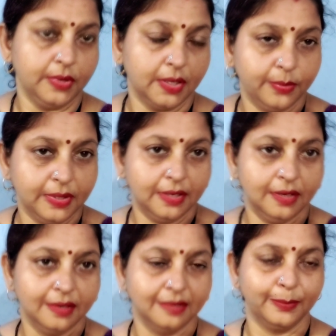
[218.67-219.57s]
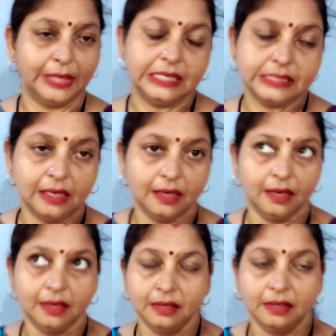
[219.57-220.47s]
अभी अभी मेरे
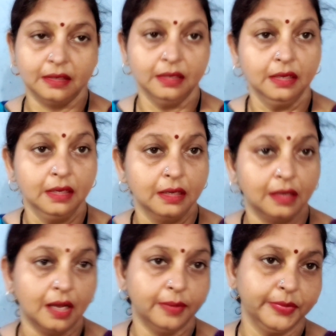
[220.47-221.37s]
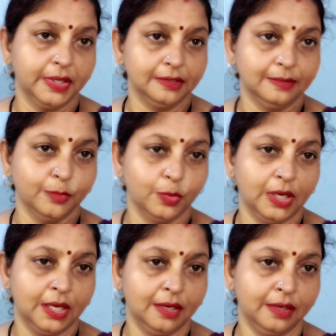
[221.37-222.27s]
सारे काम ख़त्म हो
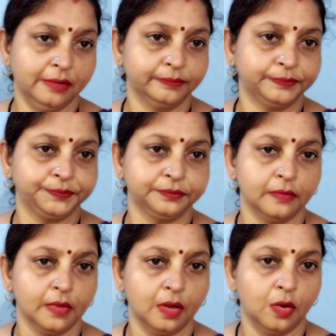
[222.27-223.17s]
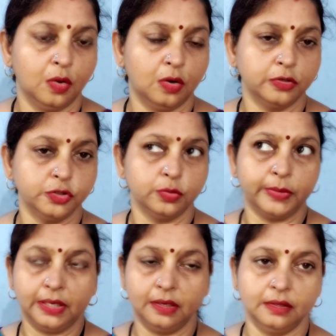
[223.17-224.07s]
गए हैं और जो
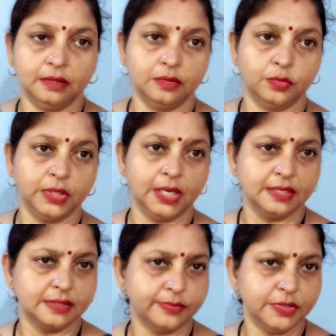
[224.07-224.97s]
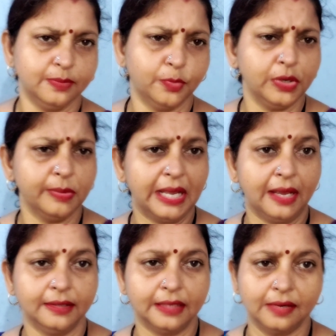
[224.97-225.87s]
मैंने भुइया की सब्ज़ी पूड़ी
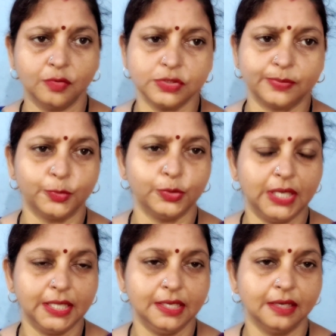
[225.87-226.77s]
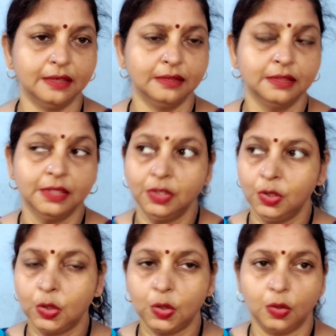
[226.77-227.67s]
बनाया था वो सबको दे दिया
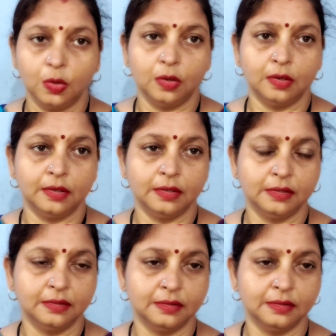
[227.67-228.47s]
और